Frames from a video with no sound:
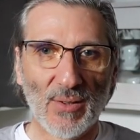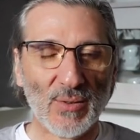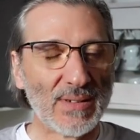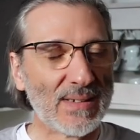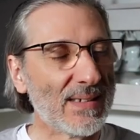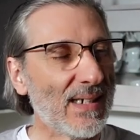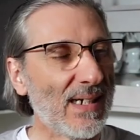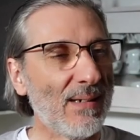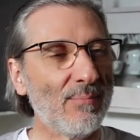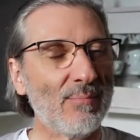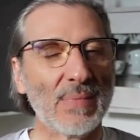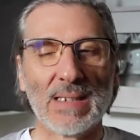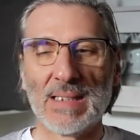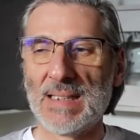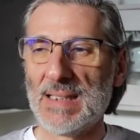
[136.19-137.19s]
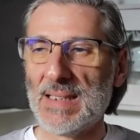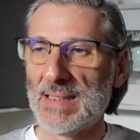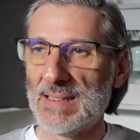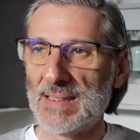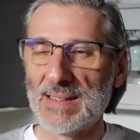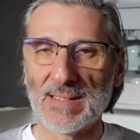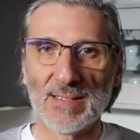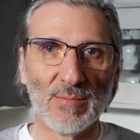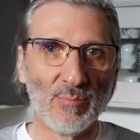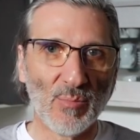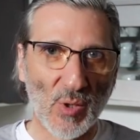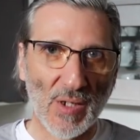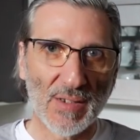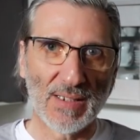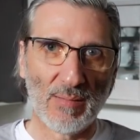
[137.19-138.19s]
Und die haben richtige
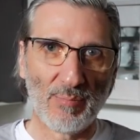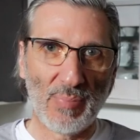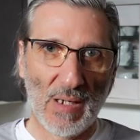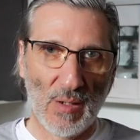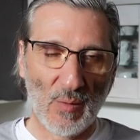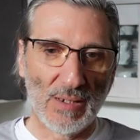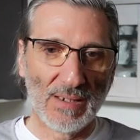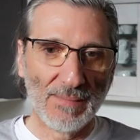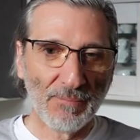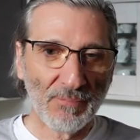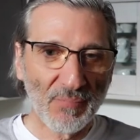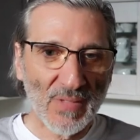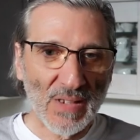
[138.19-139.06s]
Mörderpower.